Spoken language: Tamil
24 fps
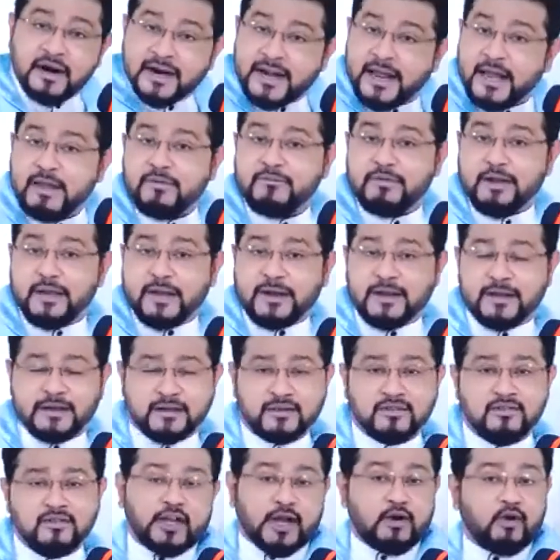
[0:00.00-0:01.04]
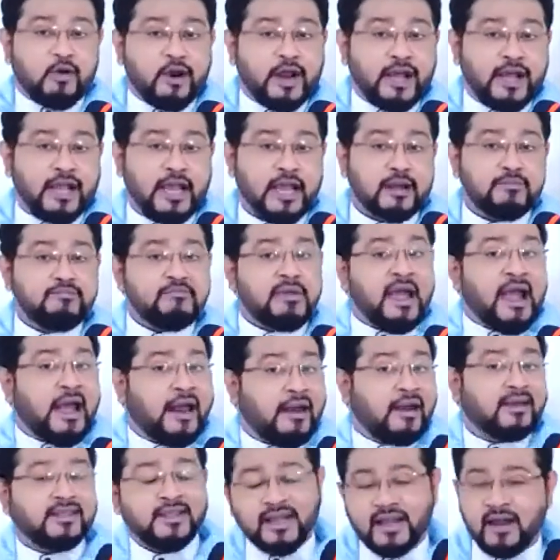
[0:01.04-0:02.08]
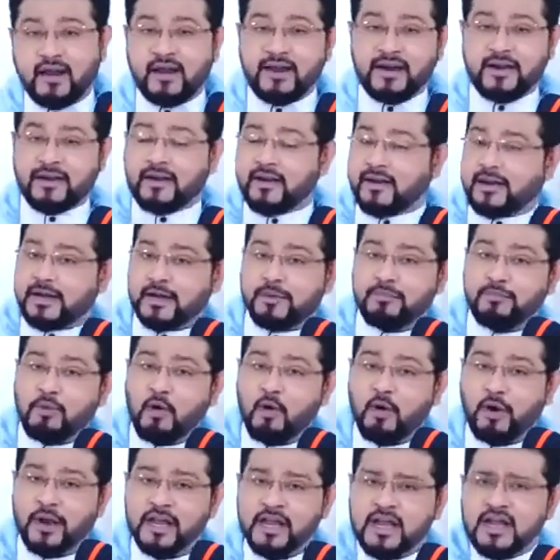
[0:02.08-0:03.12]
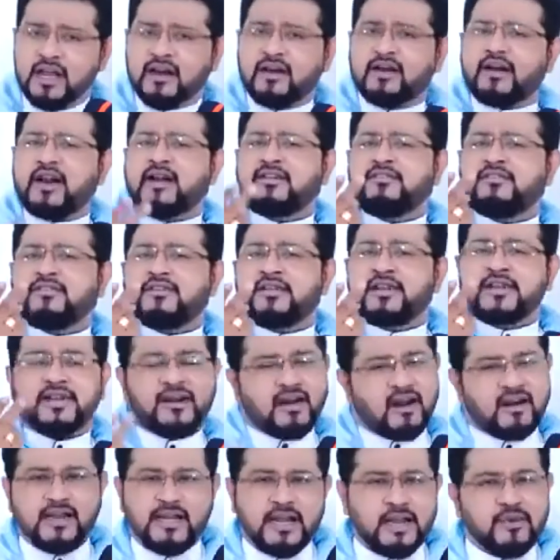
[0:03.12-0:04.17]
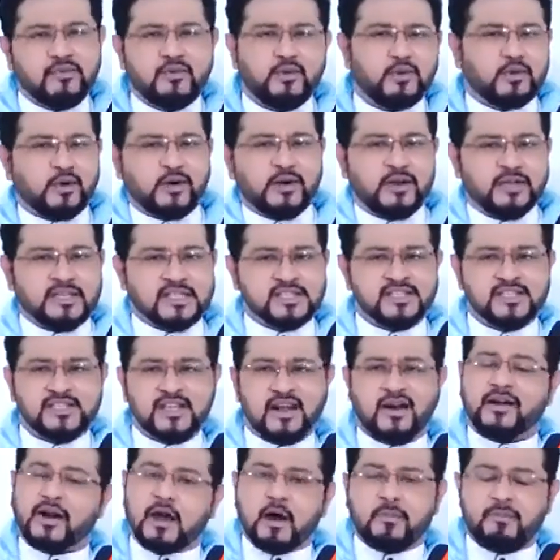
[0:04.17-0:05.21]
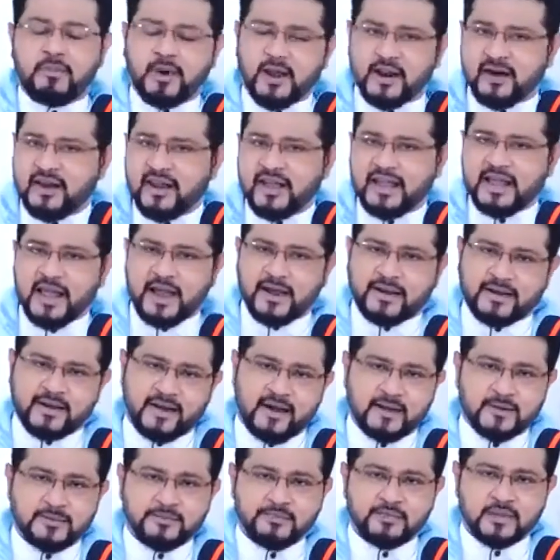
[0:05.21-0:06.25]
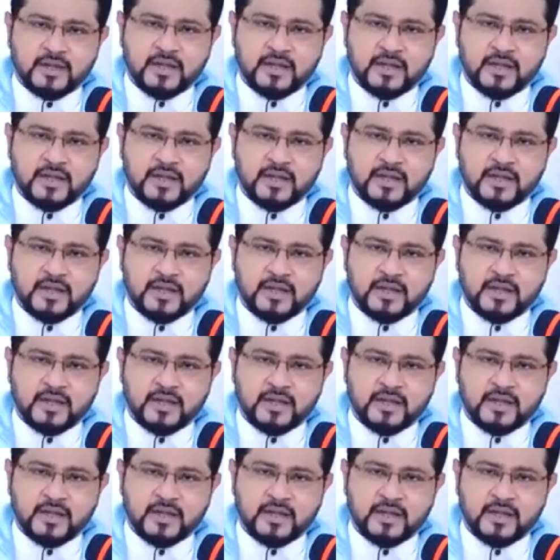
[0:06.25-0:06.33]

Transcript: படை வீரன் தன்னுடைய மேலதிகாரி கிட்ட போய் ரெண்டு நாள் லீவு கொடுங்க சார் அப்படின்னு கேட்கிறான்